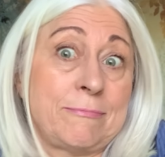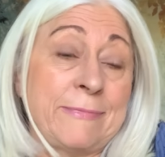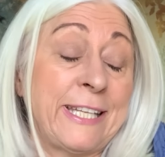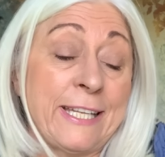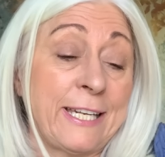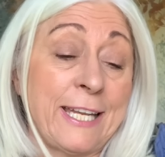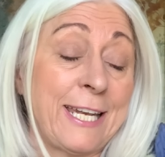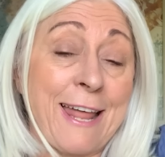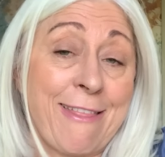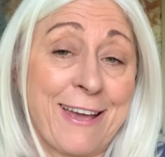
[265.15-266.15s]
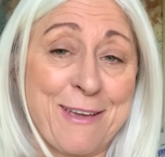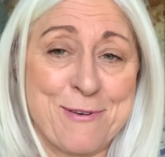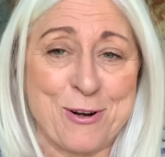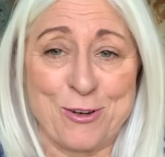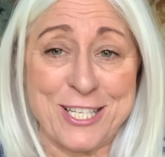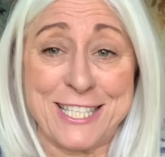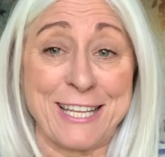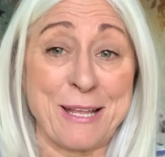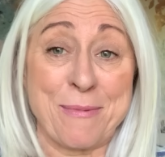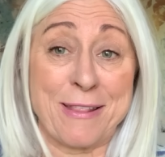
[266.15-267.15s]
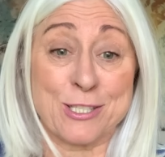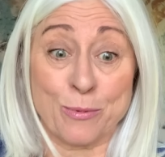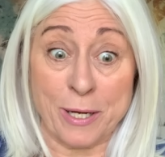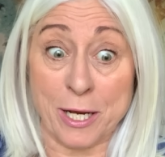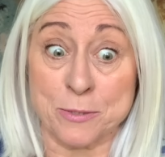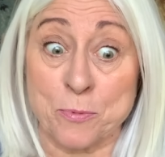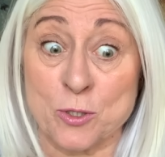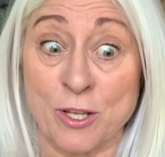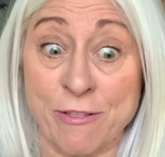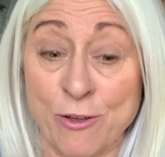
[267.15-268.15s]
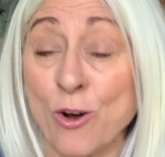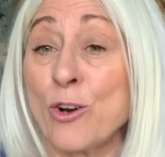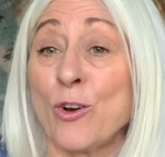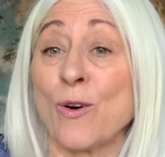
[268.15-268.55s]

tiene nada que ver con este tema de sobreexposición,